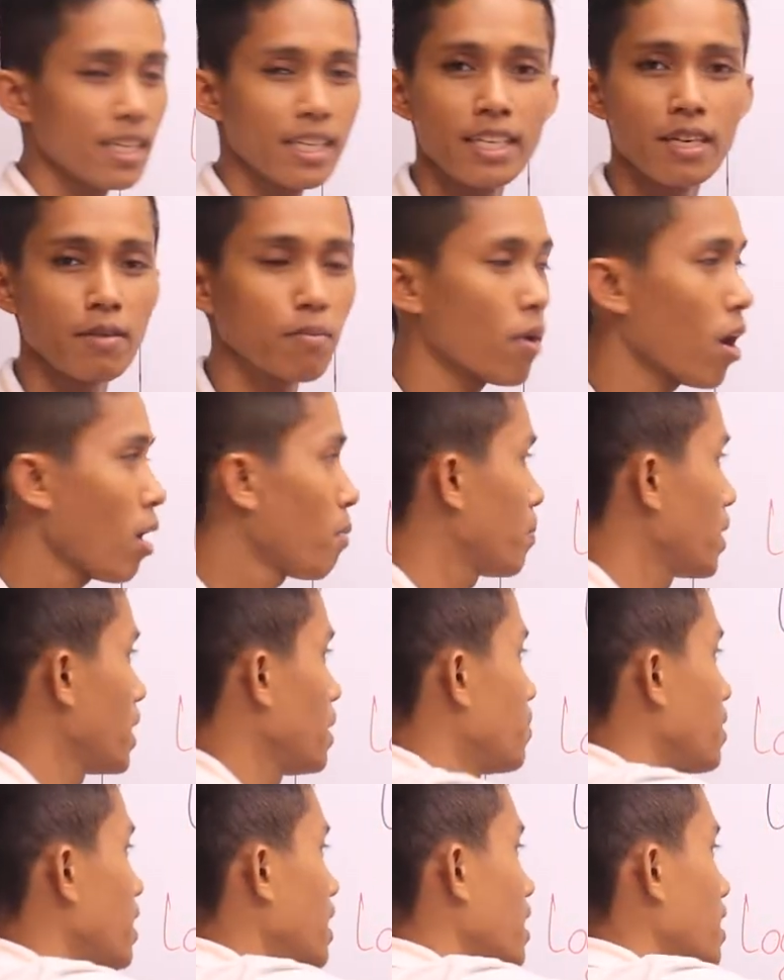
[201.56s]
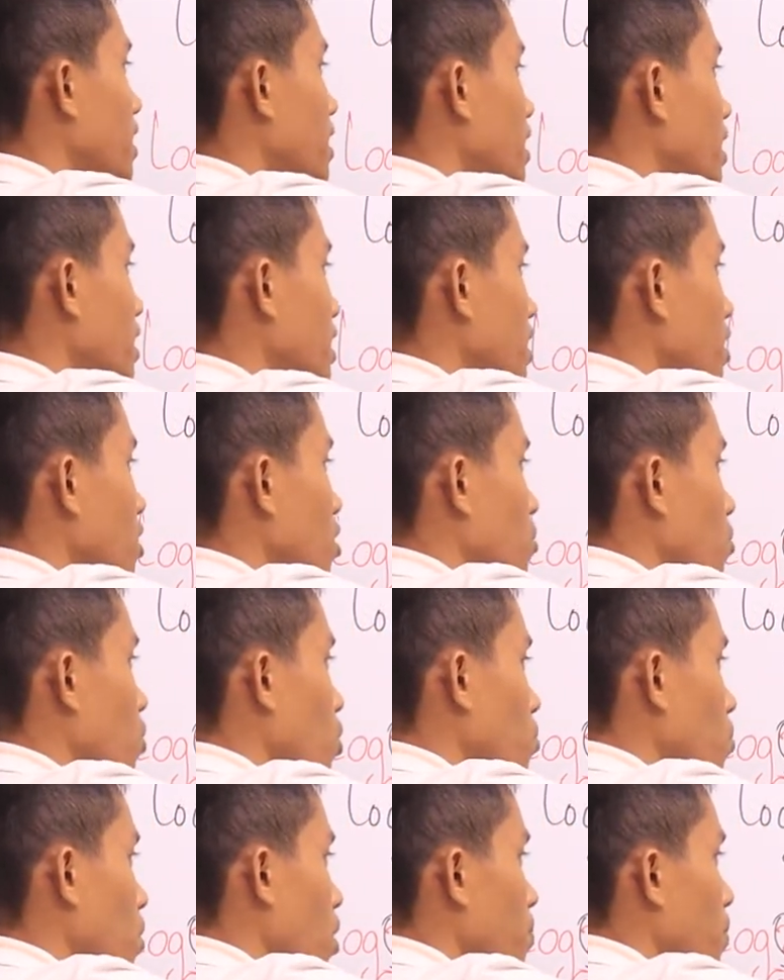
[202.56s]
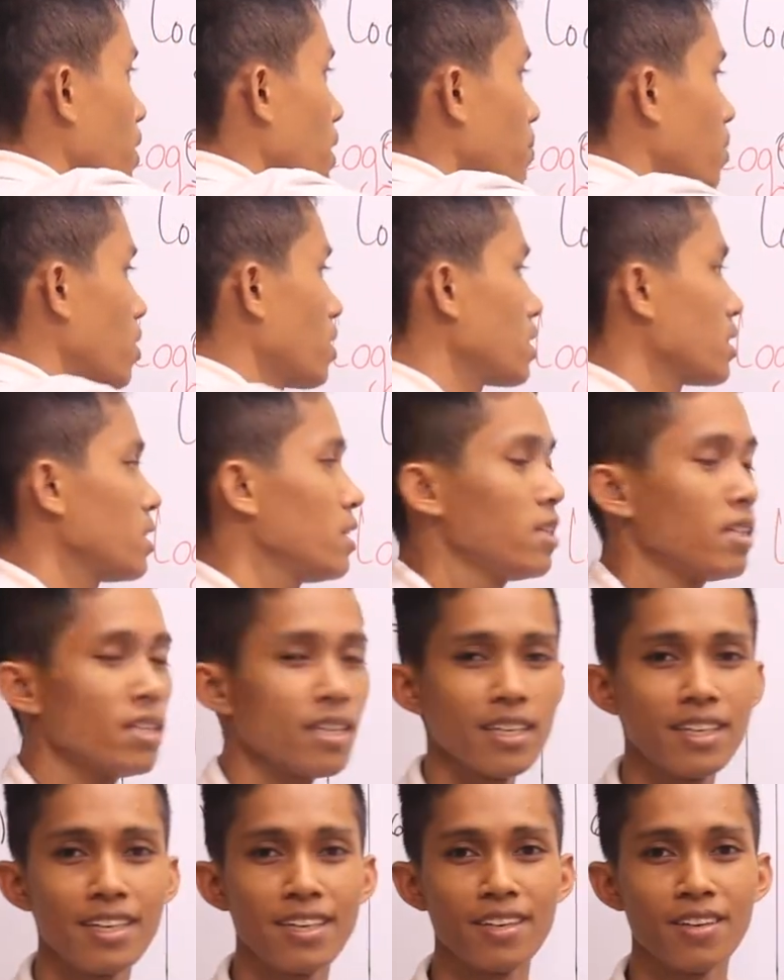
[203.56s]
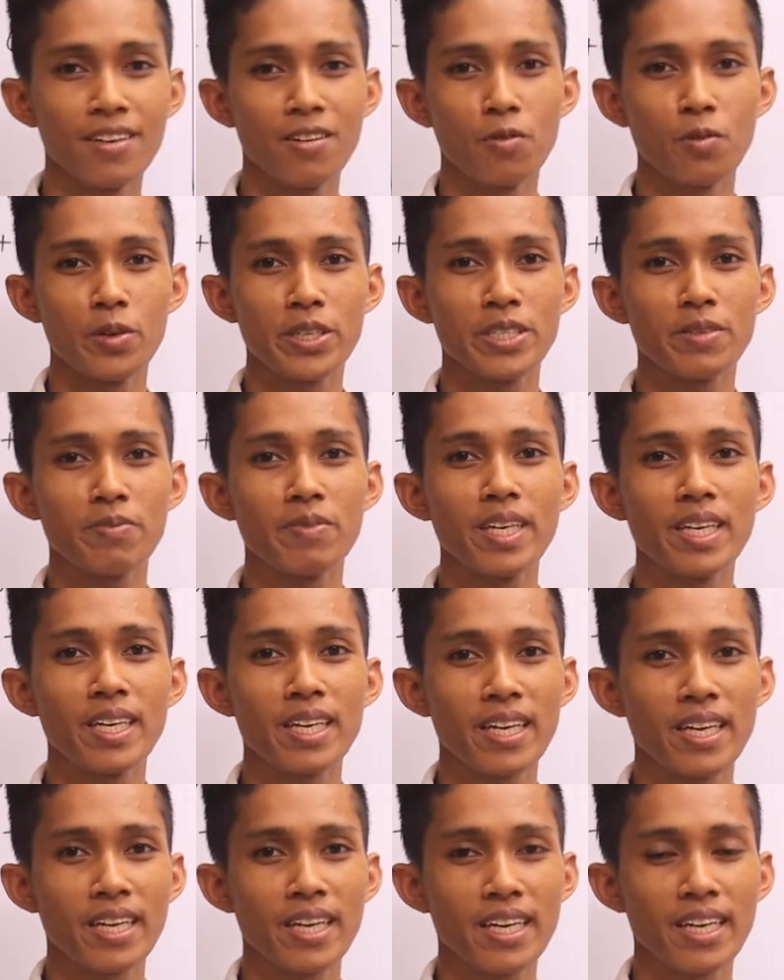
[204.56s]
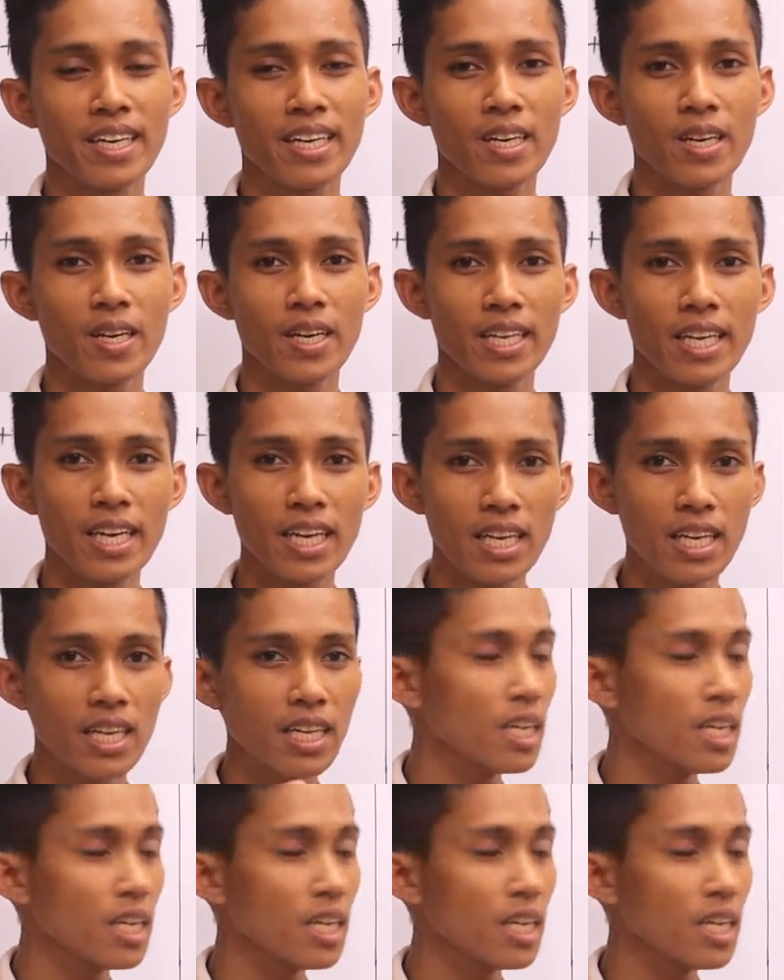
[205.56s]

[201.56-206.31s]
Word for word: dương bọc phí mà nè ôn bọc phí mà cứ vui cho mình này, thấy nhé.